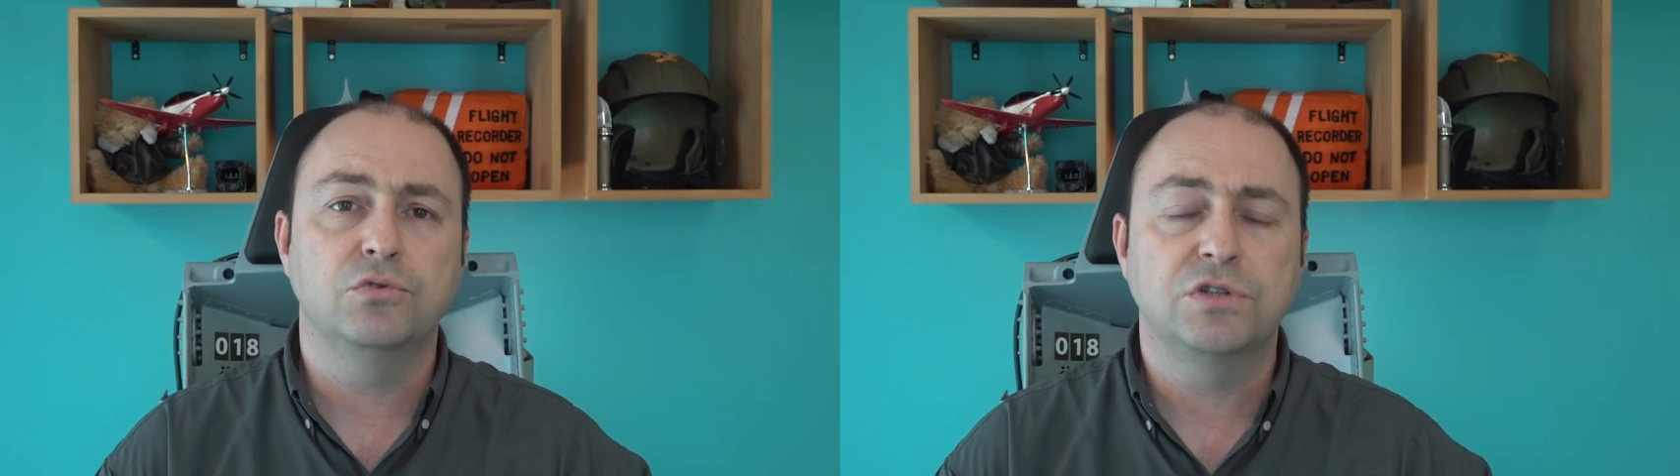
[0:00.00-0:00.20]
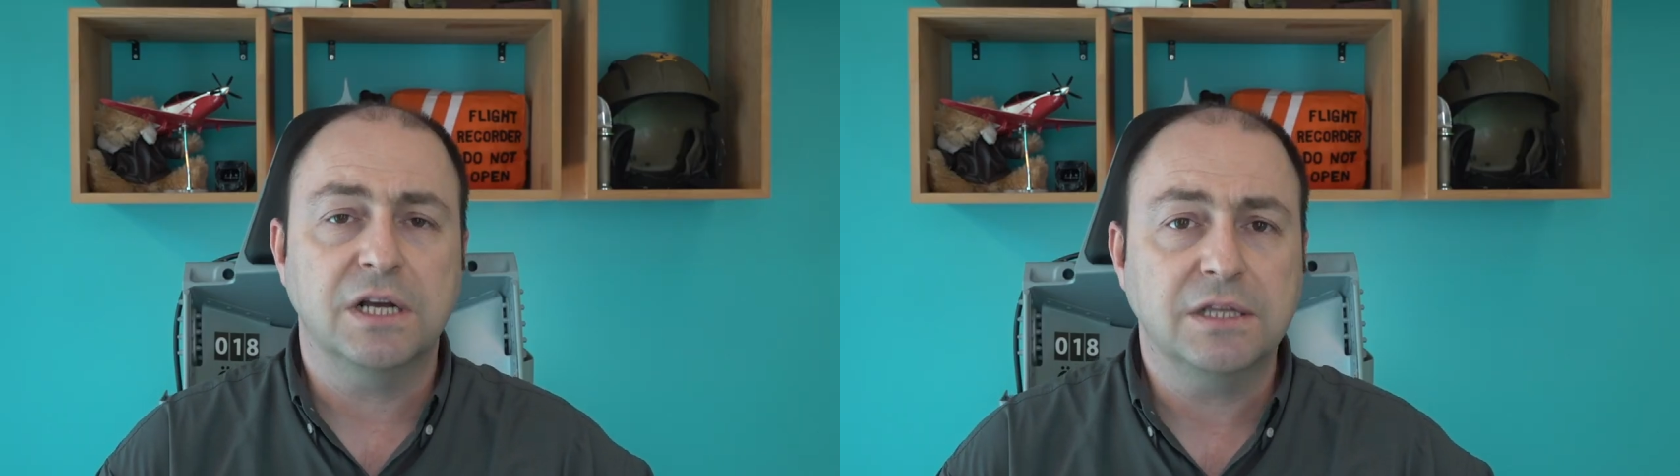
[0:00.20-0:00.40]

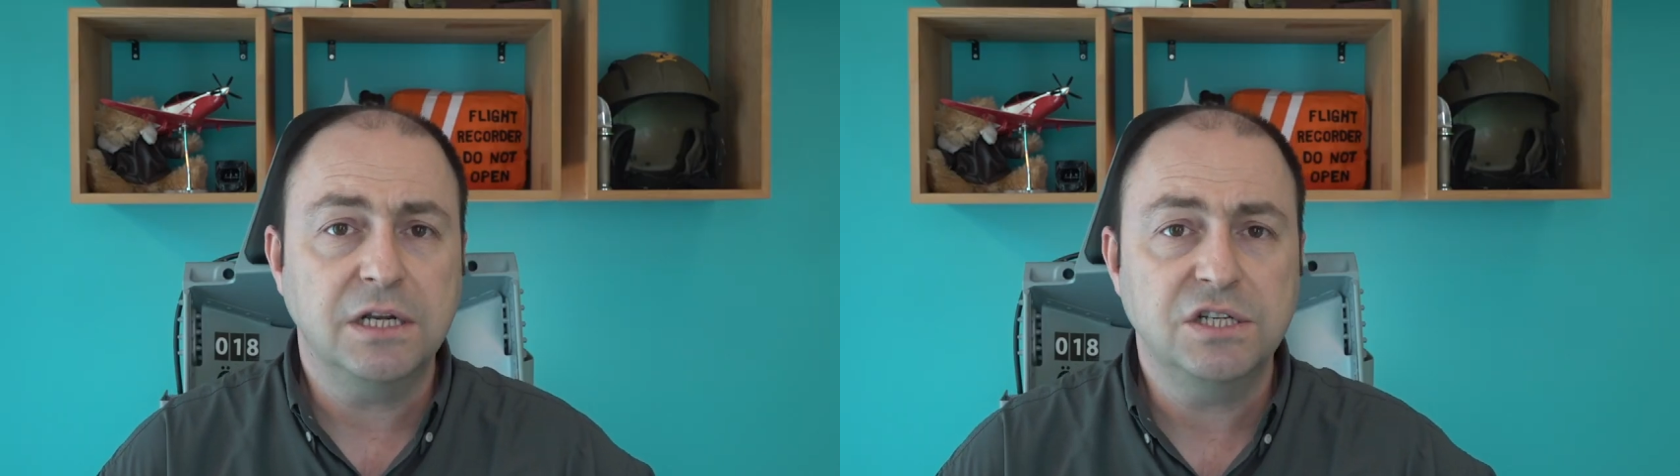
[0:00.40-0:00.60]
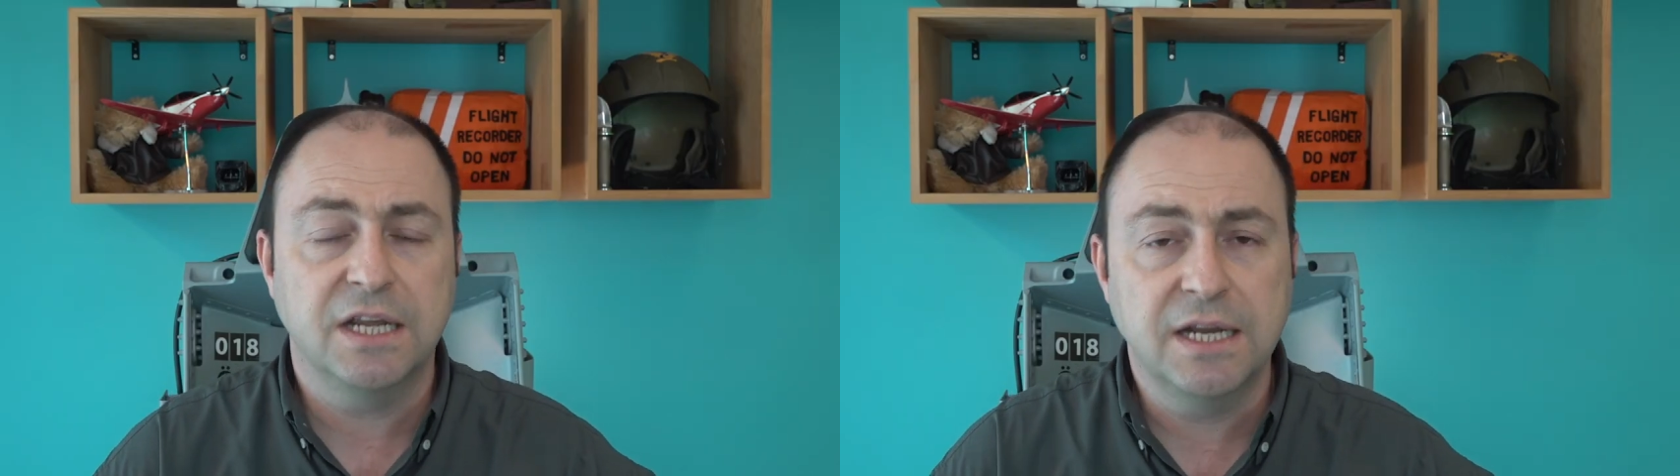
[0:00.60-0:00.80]

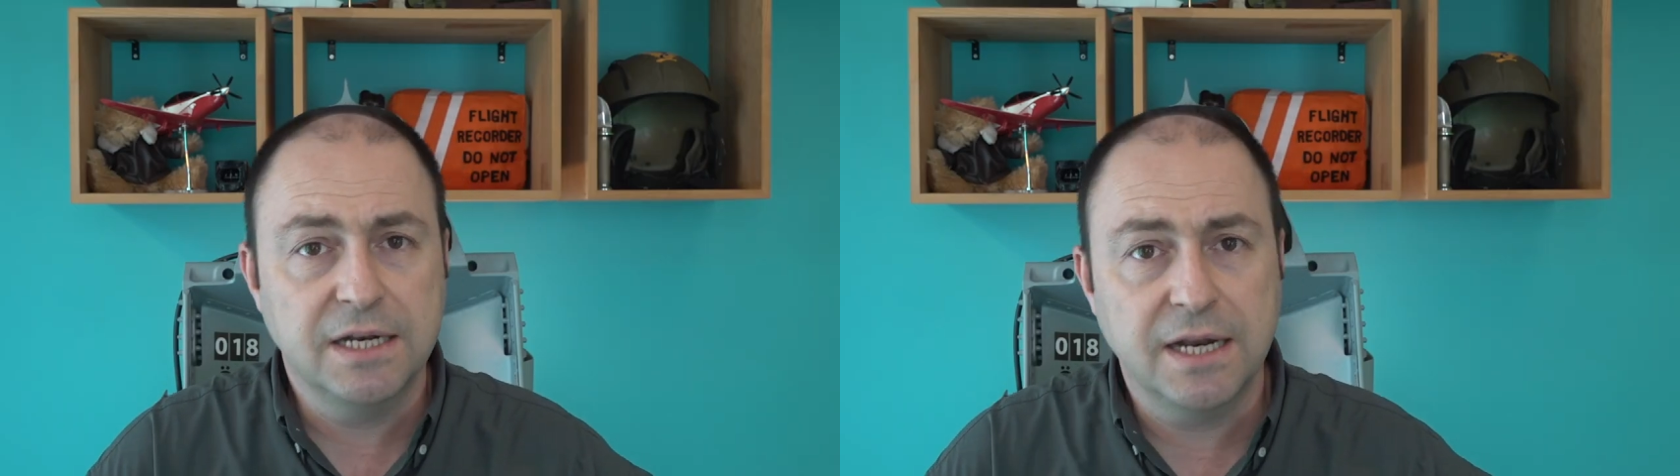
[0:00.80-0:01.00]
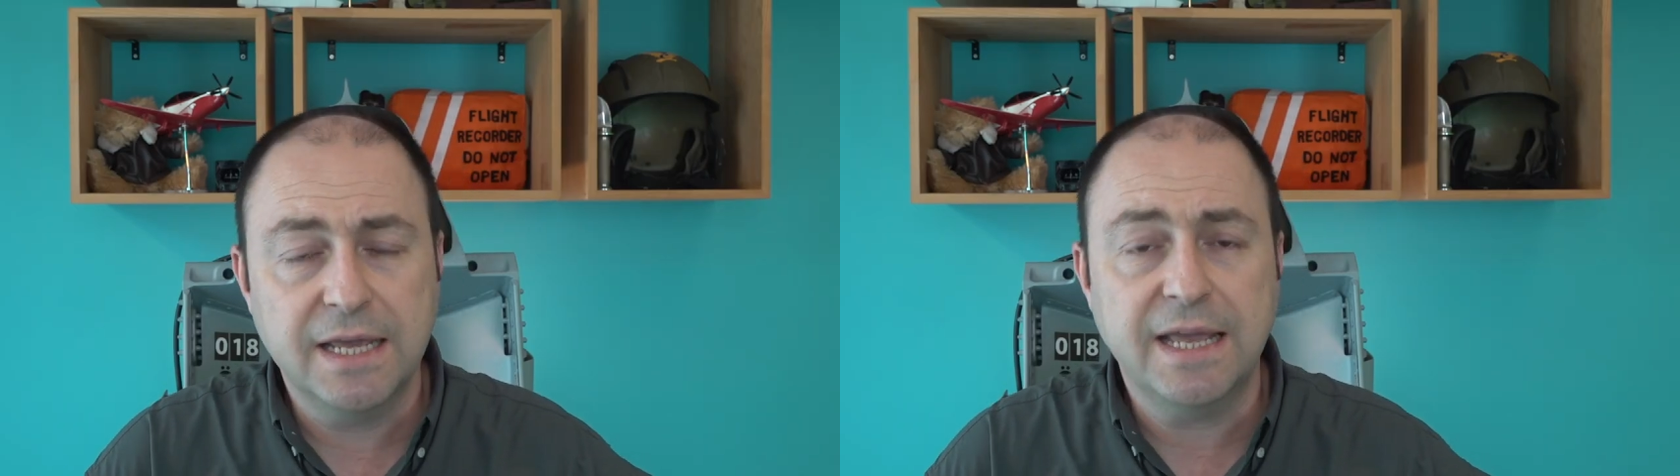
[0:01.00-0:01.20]
uçaklar şehirlere,